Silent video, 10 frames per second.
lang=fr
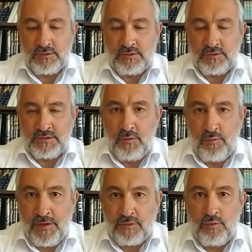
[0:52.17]
c'est le
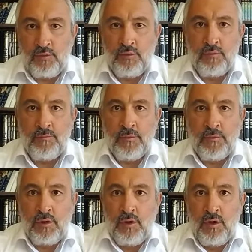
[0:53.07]
fait
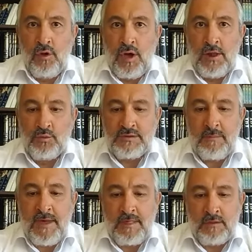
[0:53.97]
qu'elle nous
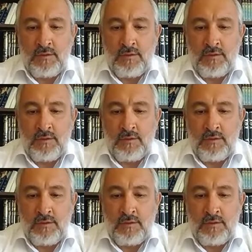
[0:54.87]
amène